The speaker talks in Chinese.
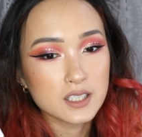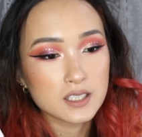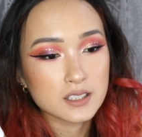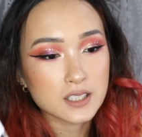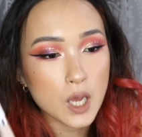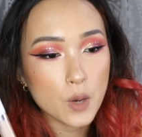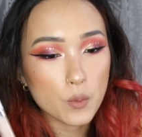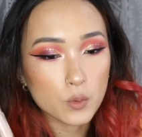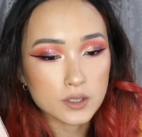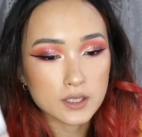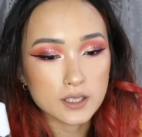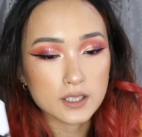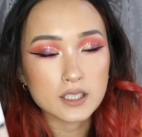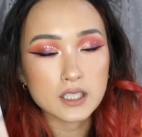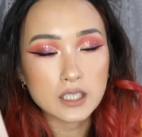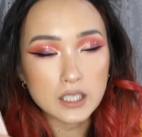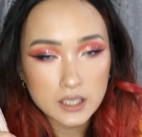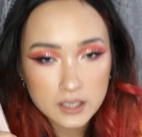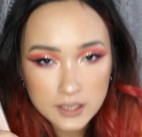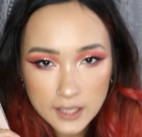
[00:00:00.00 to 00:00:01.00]
那我呢
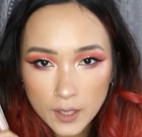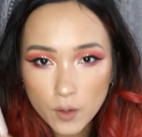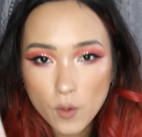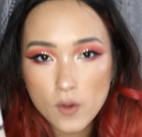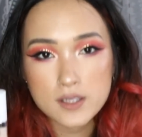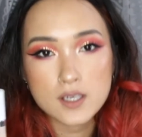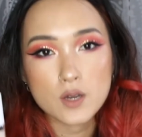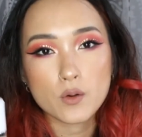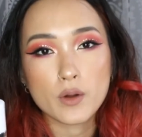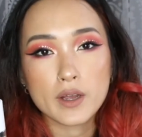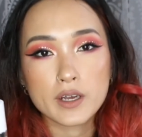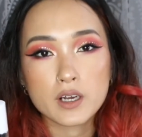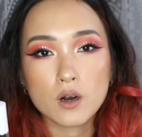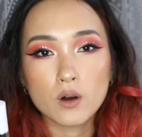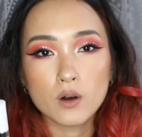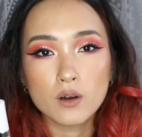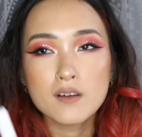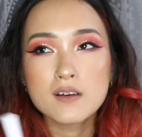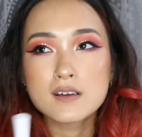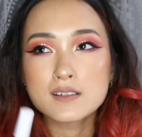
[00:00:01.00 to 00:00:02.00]
一定会再回
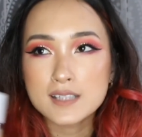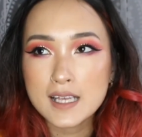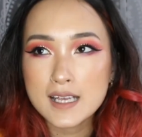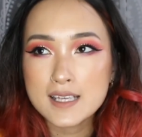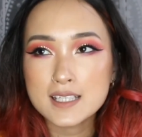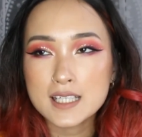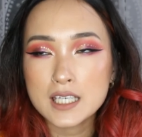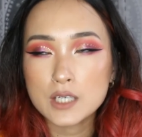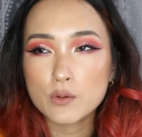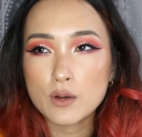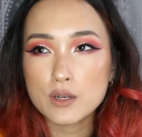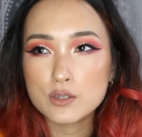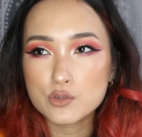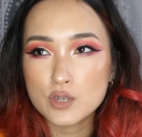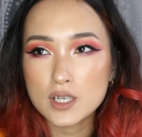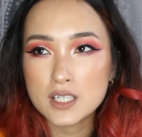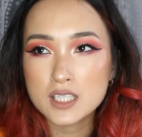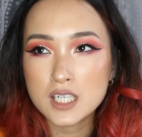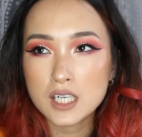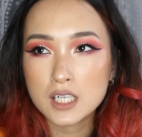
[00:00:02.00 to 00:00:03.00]
购，但是因为
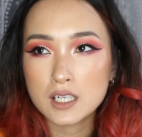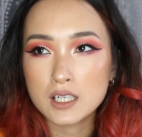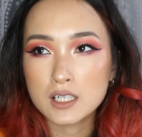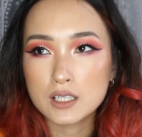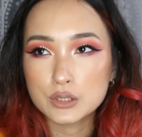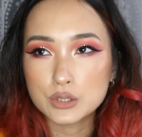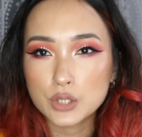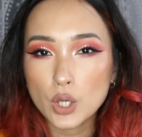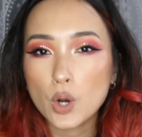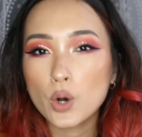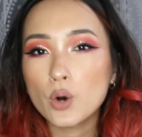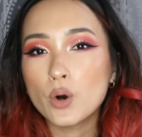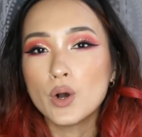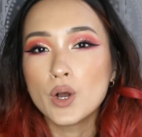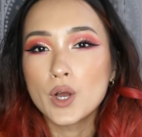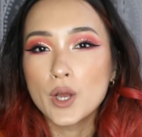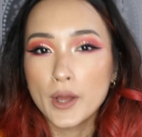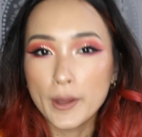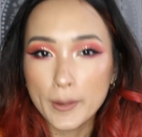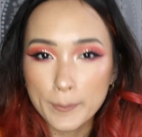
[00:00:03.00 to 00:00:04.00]
最近呢都
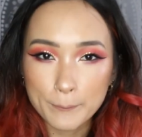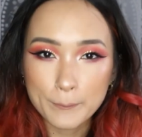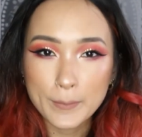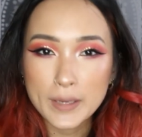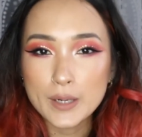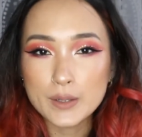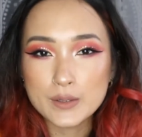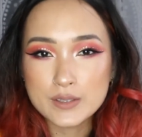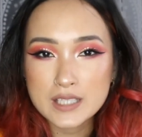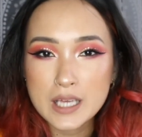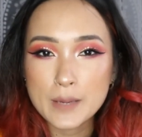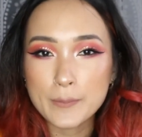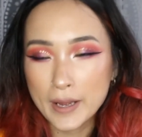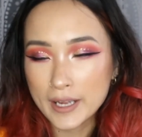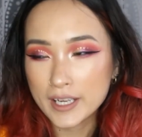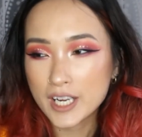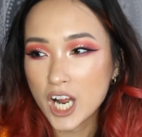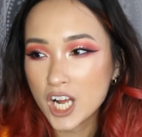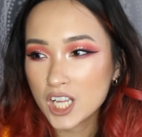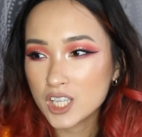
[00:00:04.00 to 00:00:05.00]
没有再
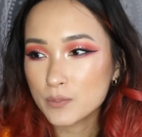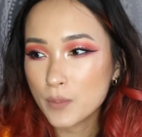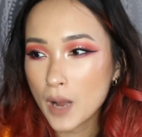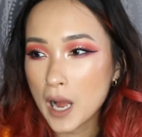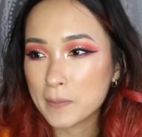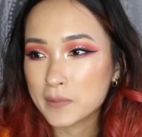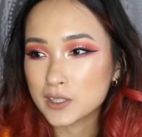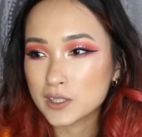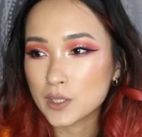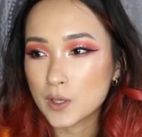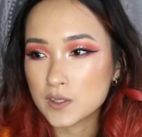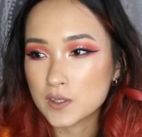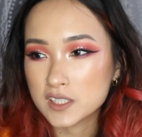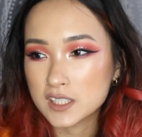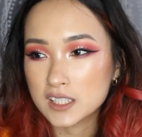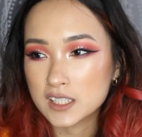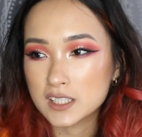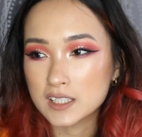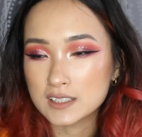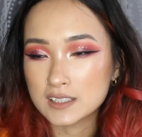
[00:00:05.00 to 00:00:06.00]
买 ColourPop 的东
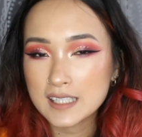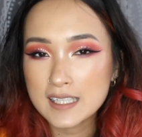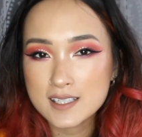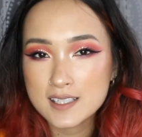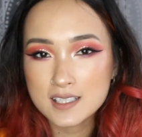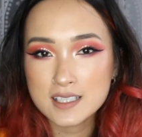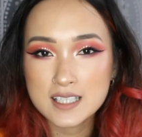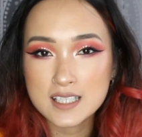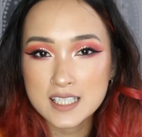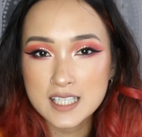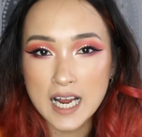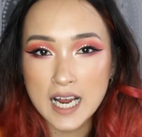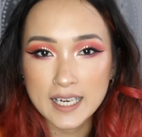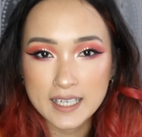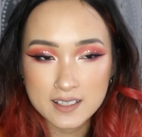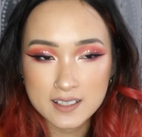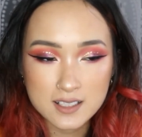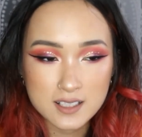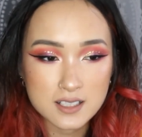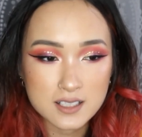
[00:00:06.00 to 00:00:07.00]
西了，但是下
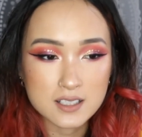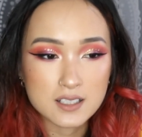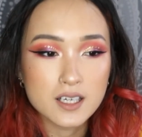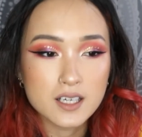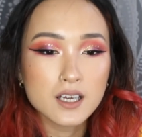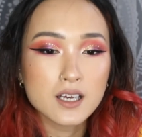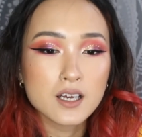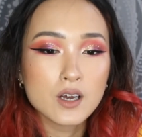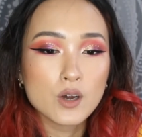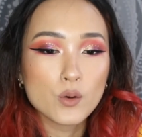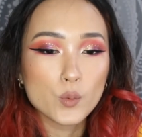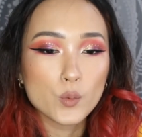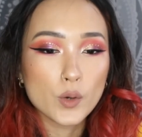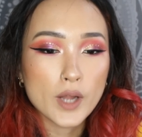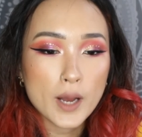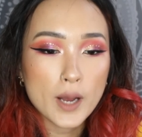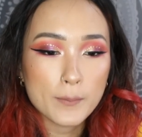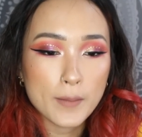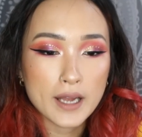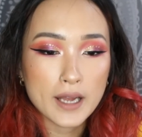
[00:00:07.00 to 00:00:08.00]
一次我
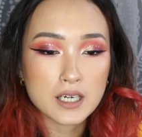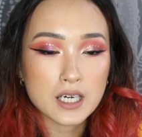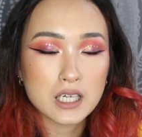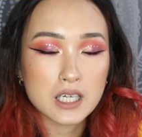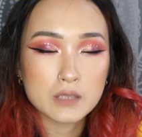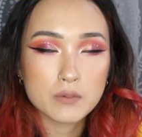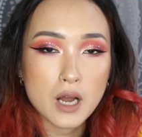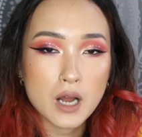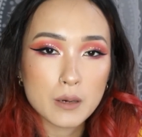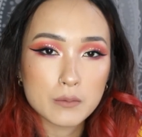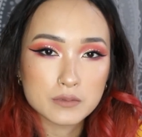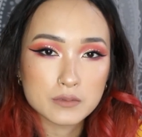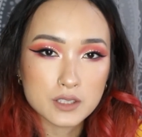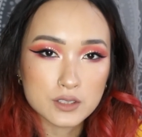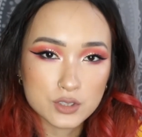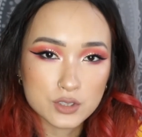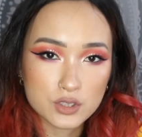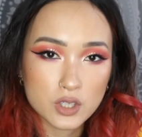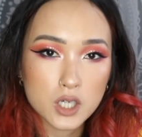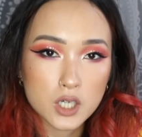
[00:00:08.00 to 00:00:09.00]
要买 ColourPop 的
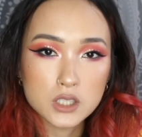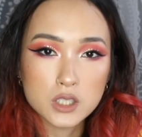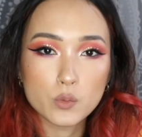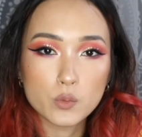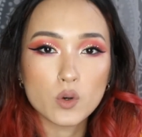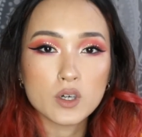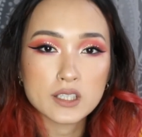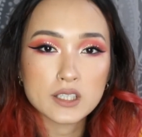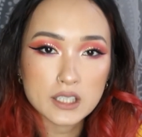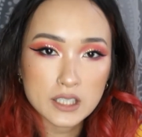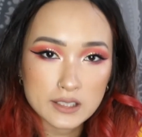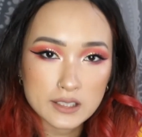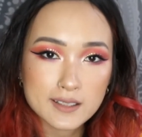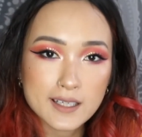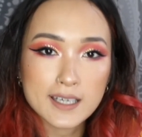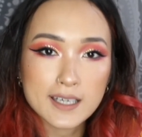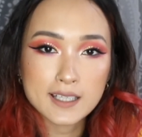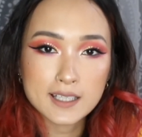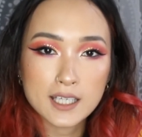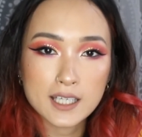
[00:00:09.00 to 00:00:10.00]
时候呢，我一
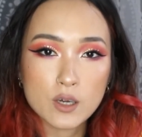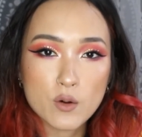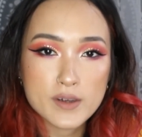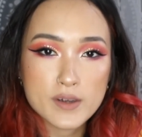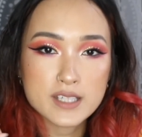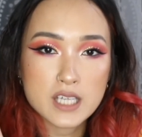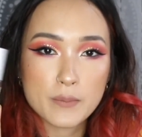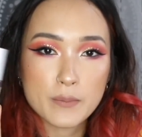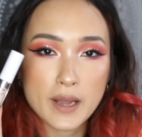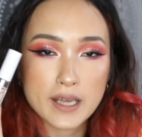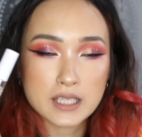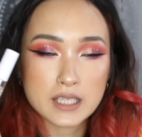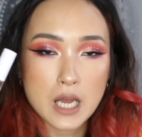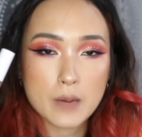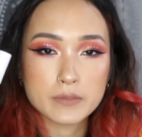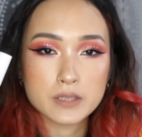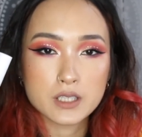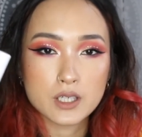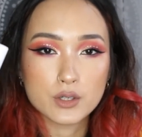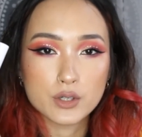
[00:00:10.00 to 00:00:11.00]
定一定会再买他
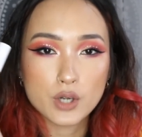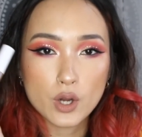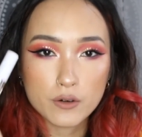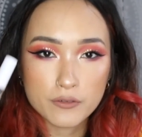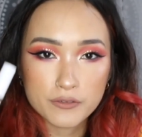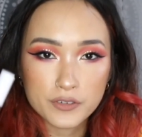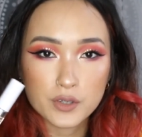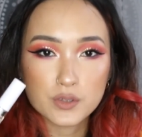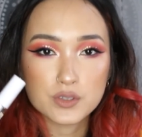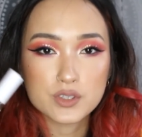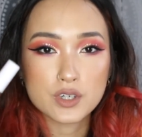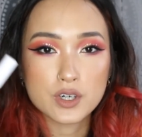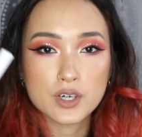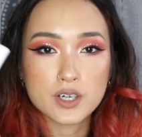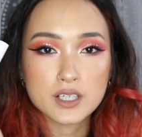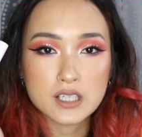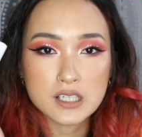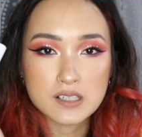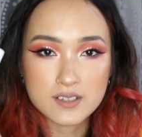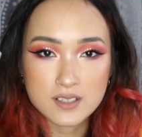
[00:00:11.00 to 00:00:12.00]
们的 No
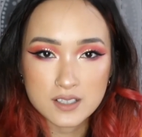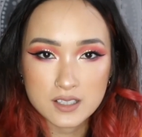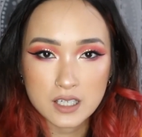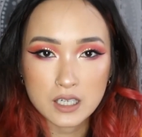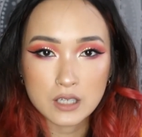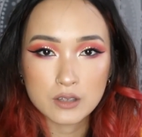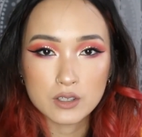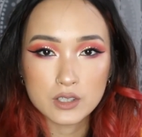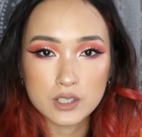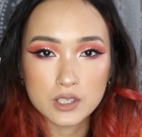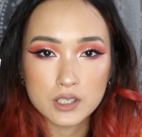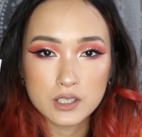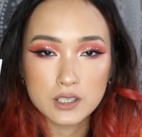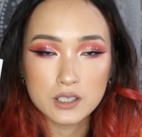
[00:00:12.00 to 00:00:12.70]
Filter Concealer。